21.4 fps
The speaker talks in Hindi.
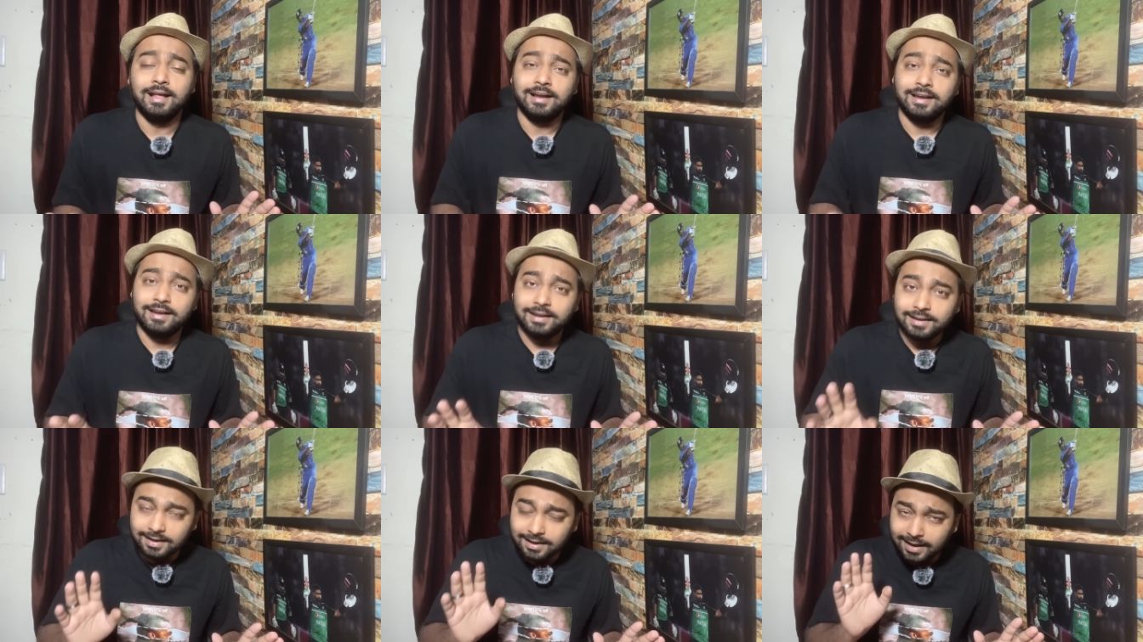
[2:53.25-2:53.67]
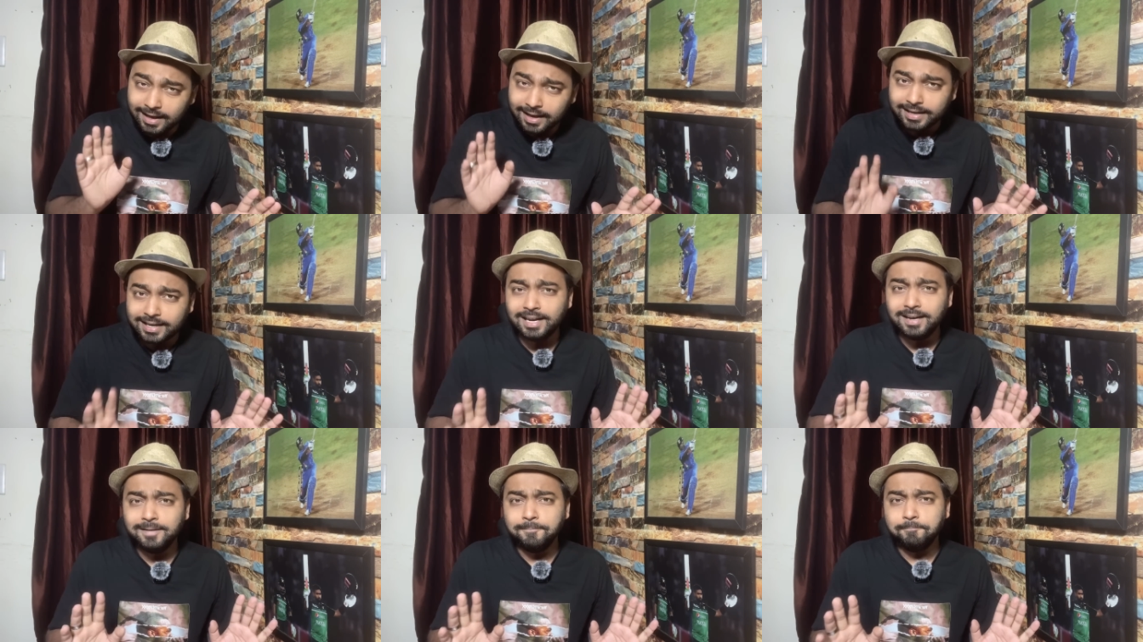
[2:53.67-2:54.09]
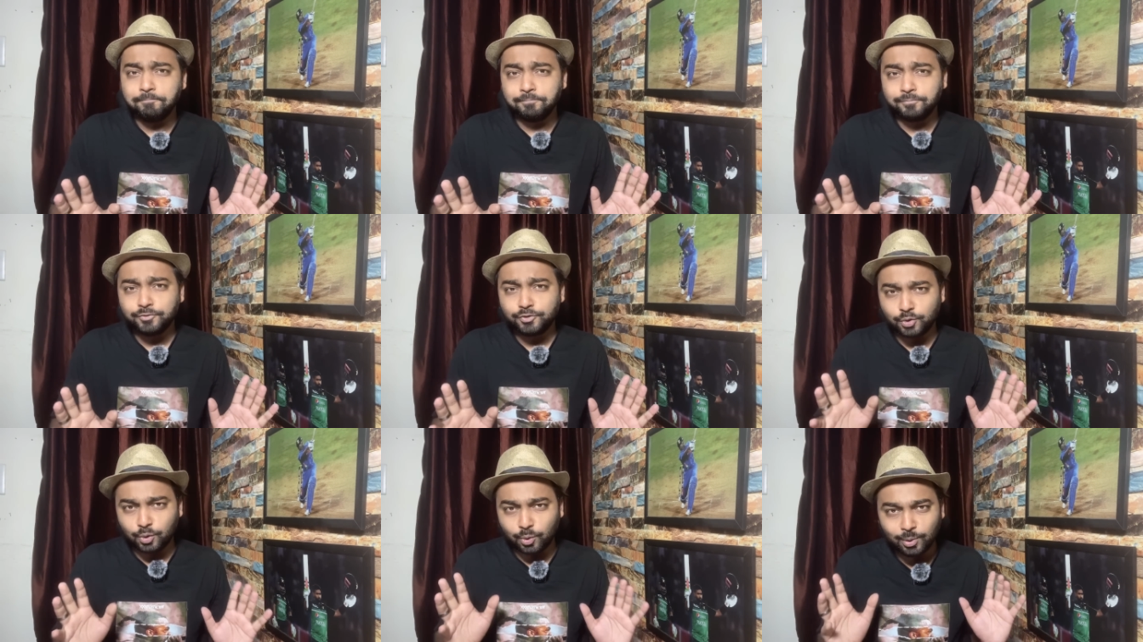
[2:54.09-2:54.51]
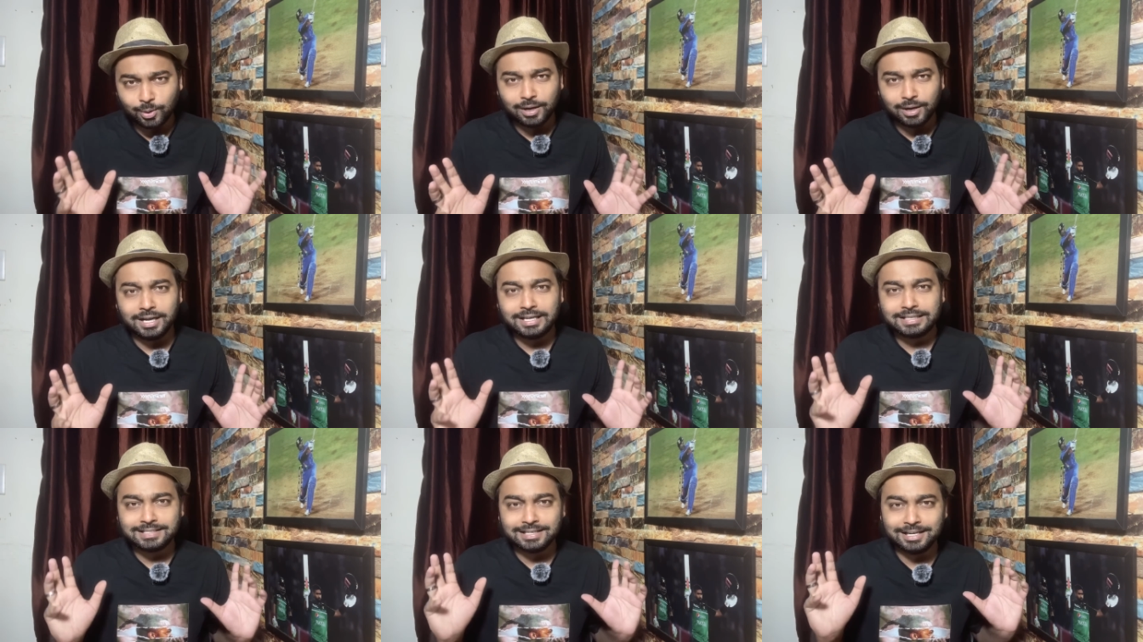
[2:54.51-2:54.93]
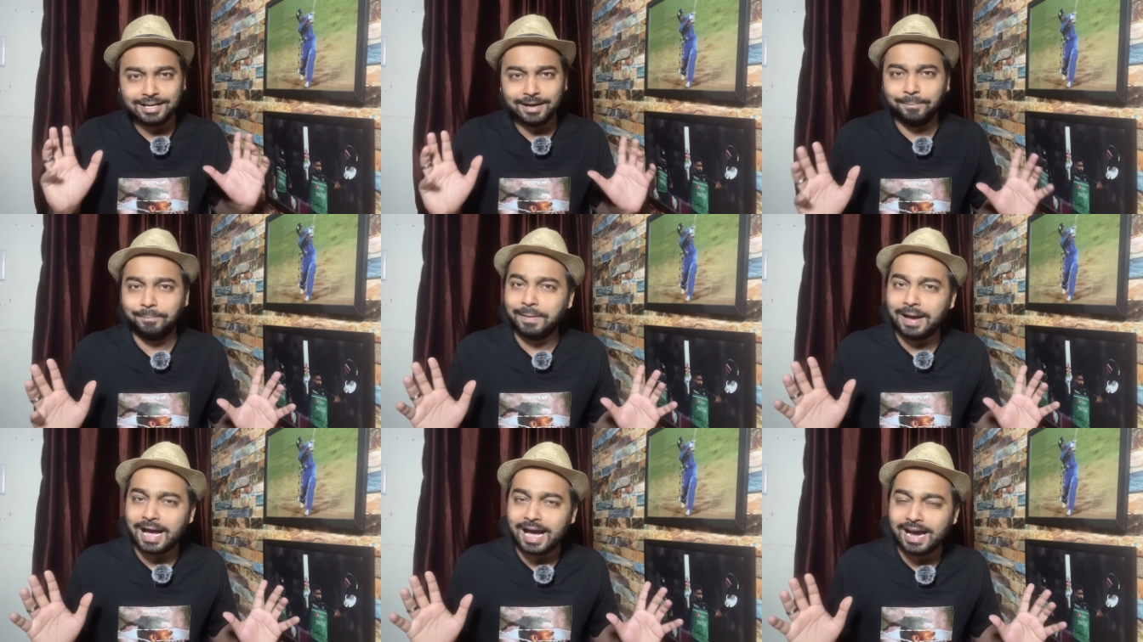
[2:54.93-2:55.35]
लेकिन थोड़ा सा ना
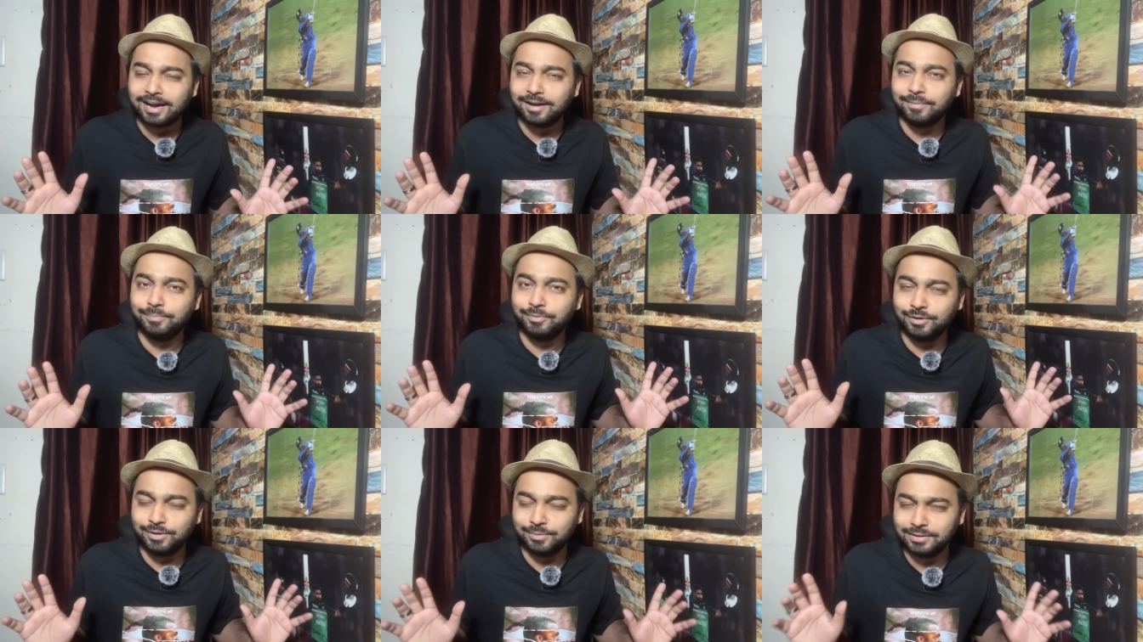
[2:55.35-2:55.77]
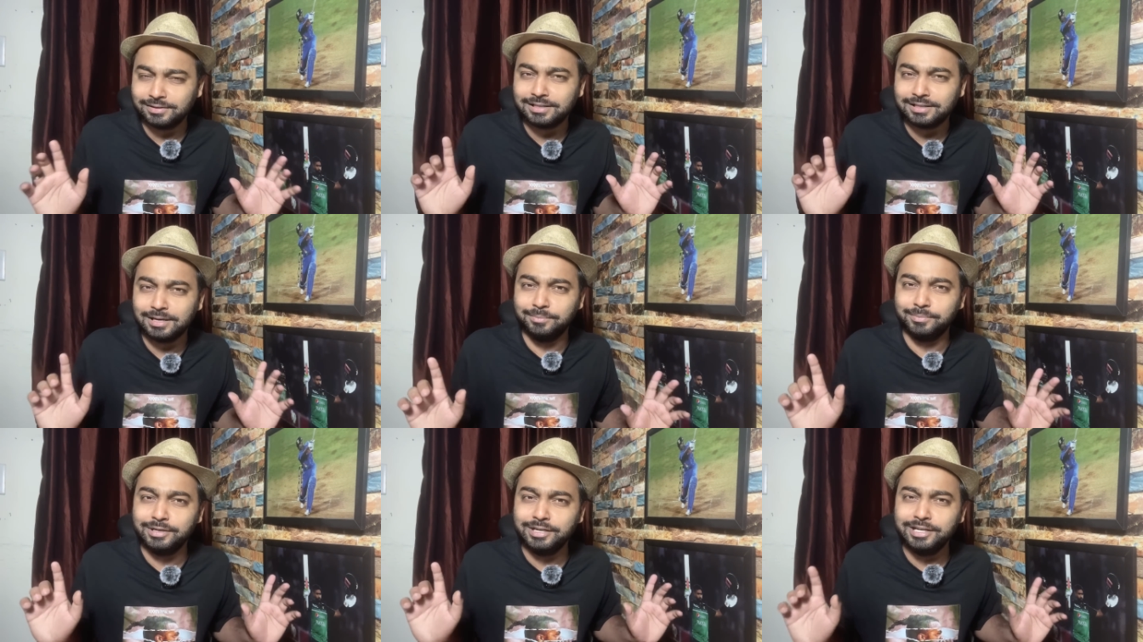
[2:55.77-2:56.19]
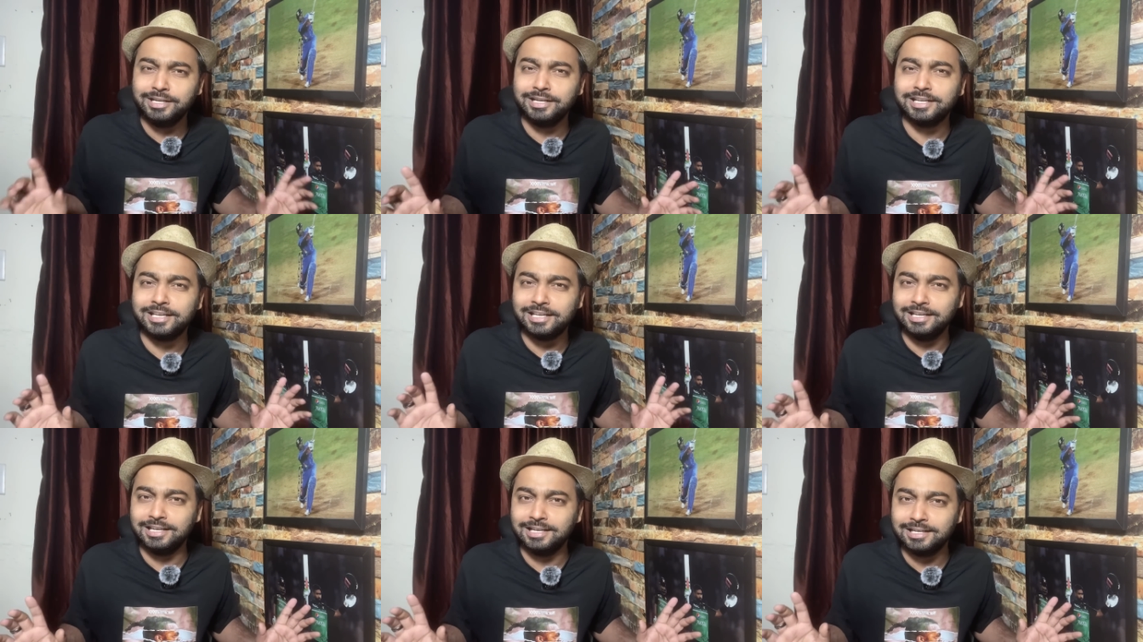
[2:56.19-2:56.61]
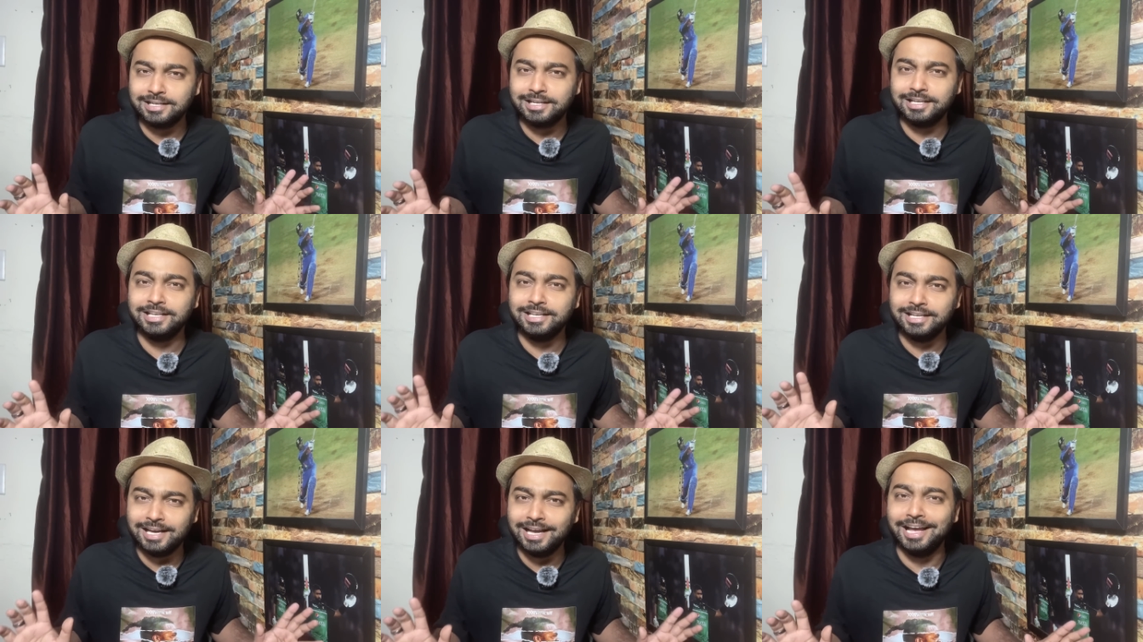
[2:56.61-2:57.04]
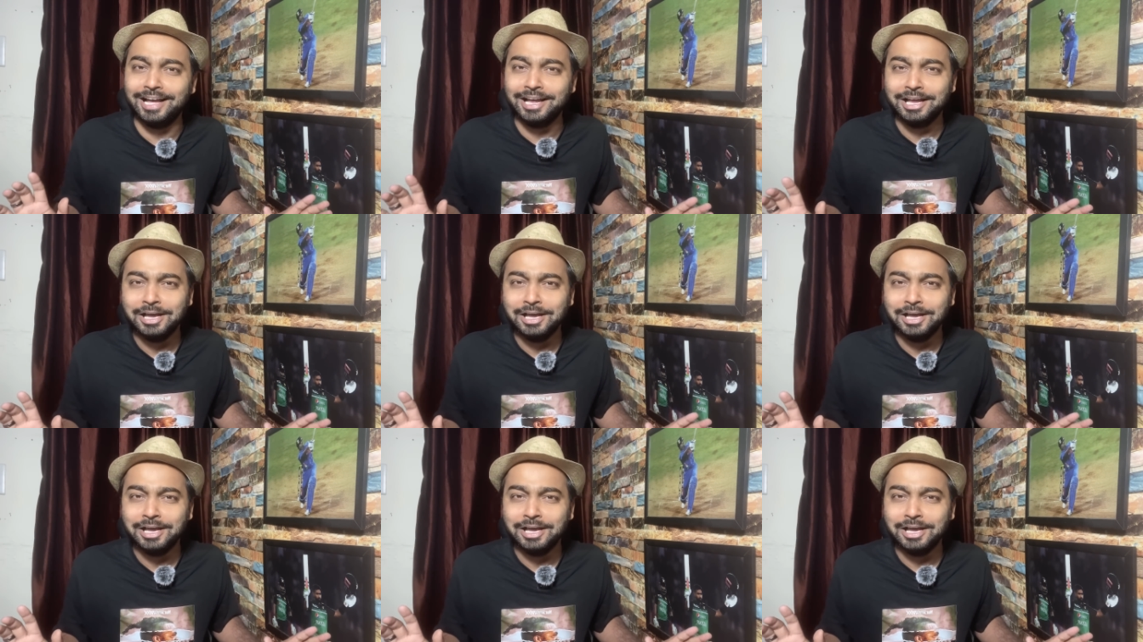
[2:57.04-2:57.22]
बैकबोन मतलब रीढ़ की हड्डी है